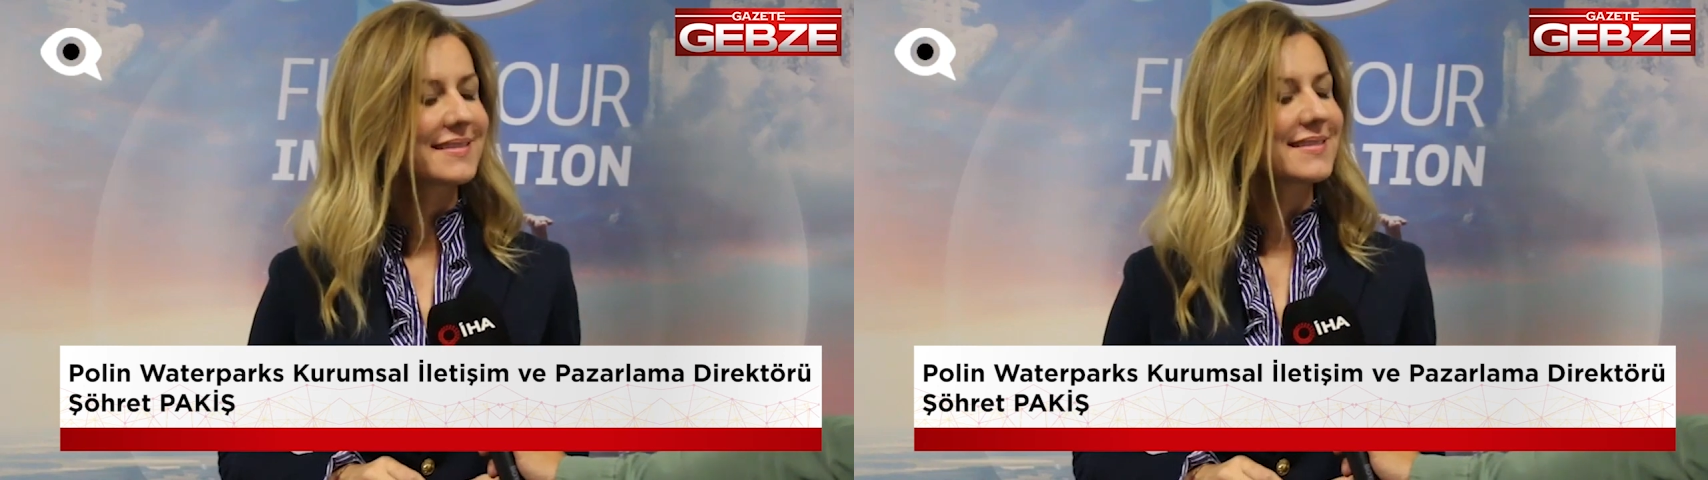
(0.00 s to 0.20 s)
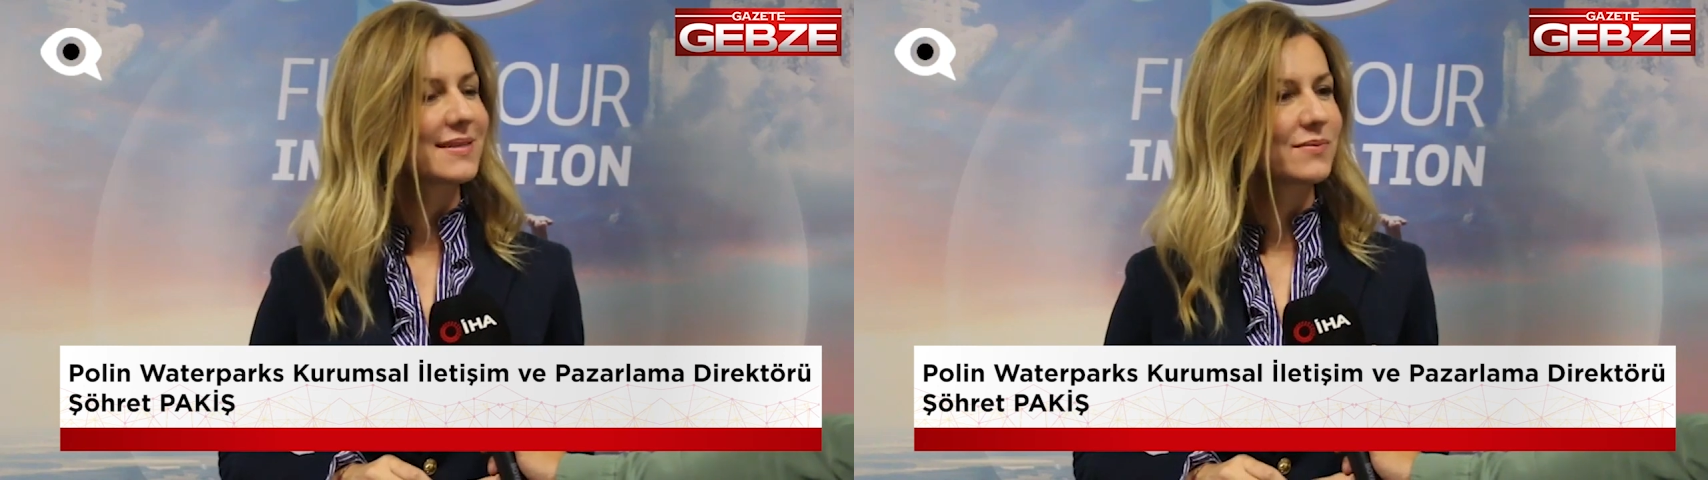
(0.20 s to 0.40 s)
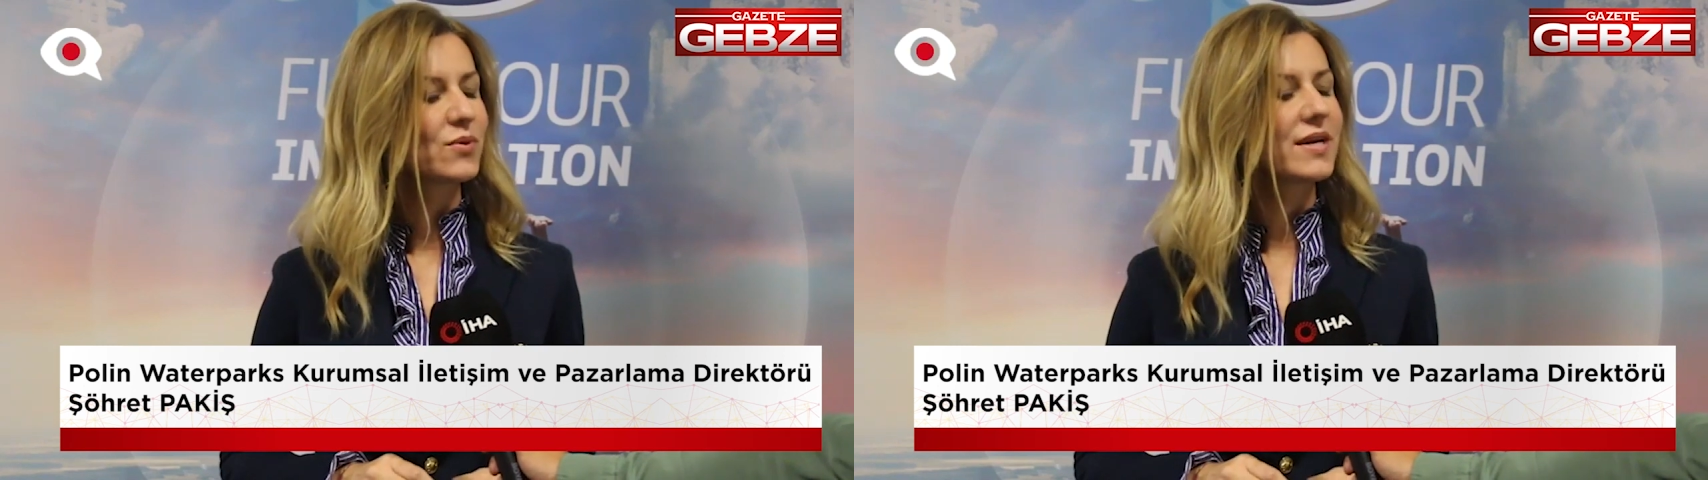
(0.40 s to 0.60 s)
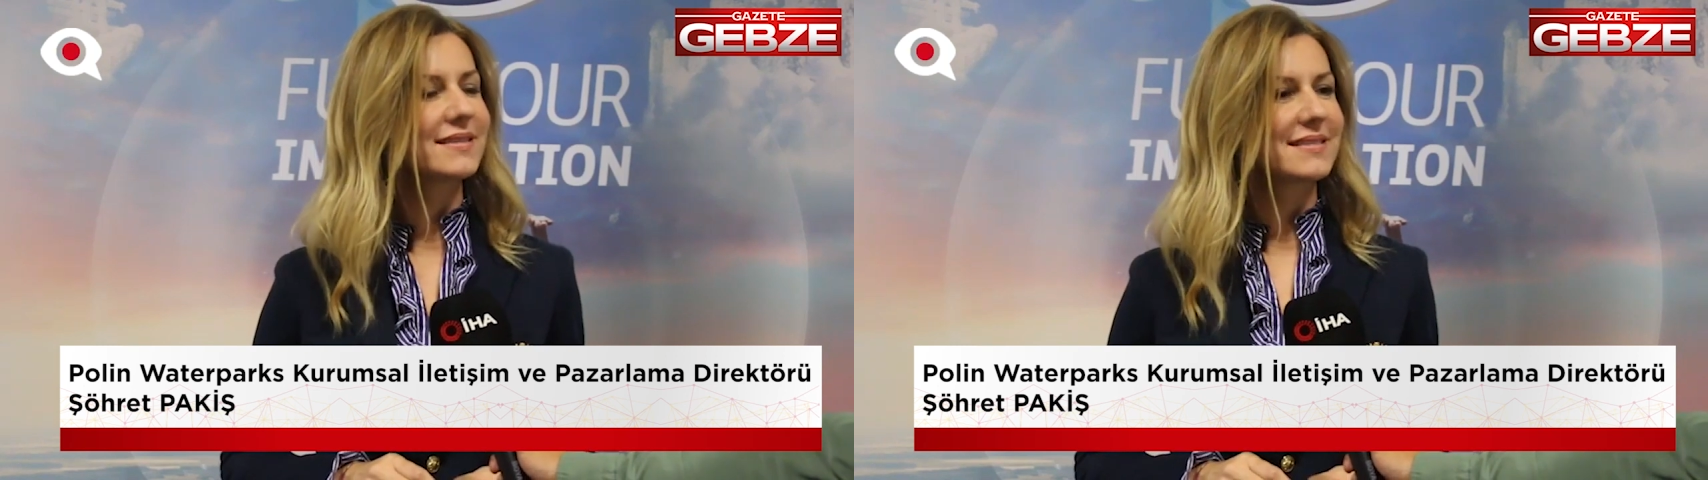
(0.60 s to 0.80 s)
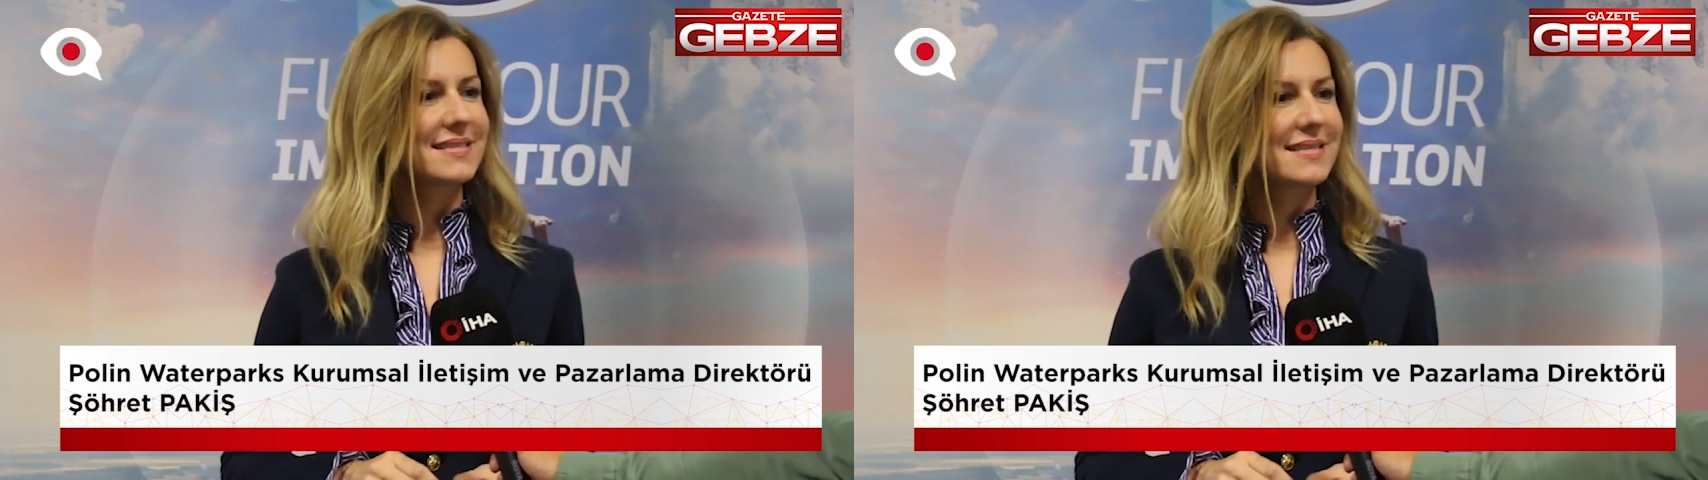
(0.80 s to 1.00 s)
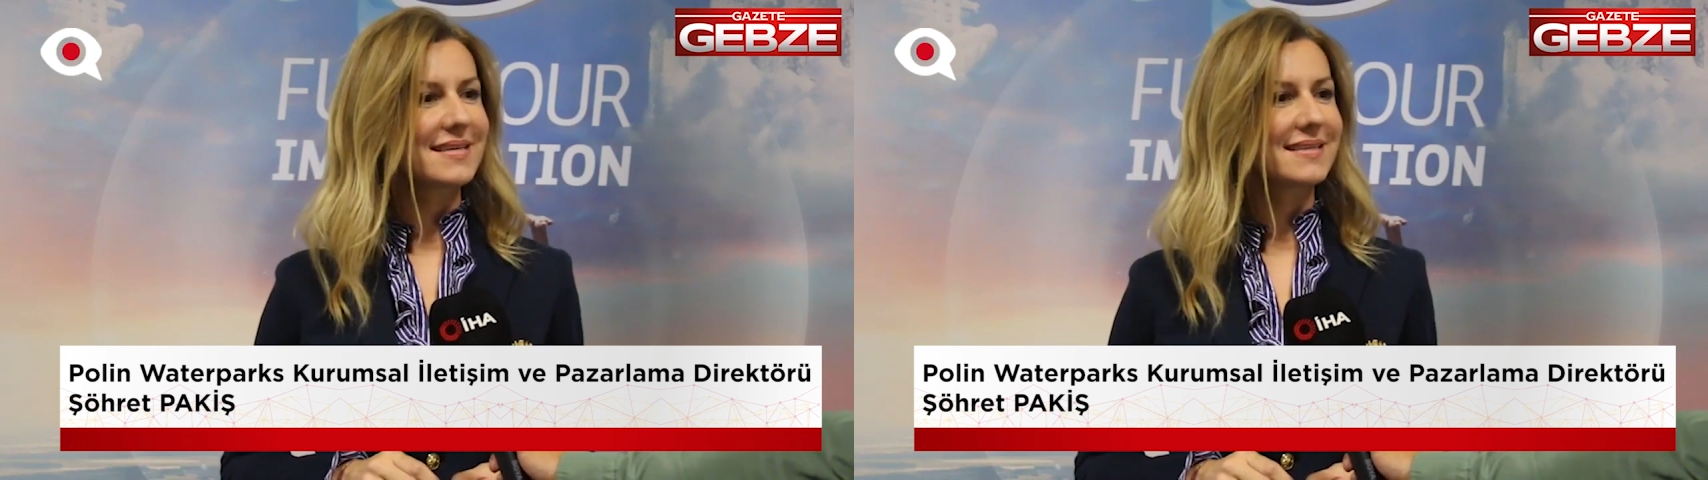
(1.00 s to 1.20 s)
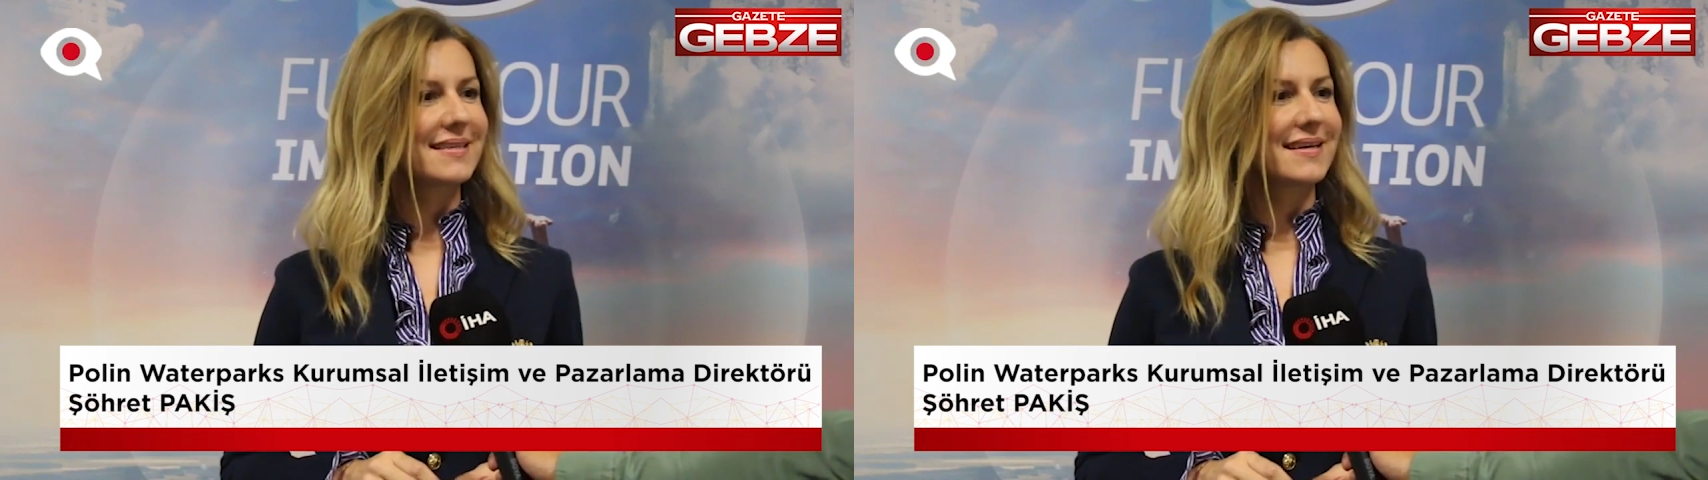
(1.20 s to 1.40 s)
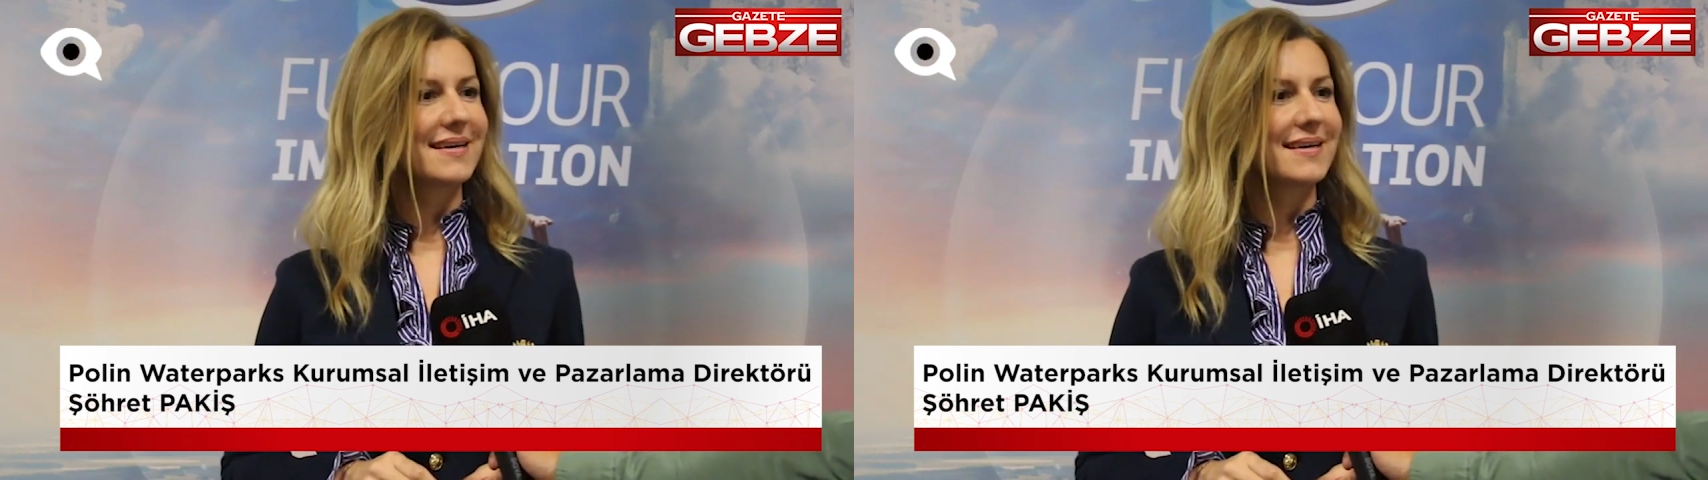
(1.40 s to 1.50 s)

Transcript: tasarım, mühendislik,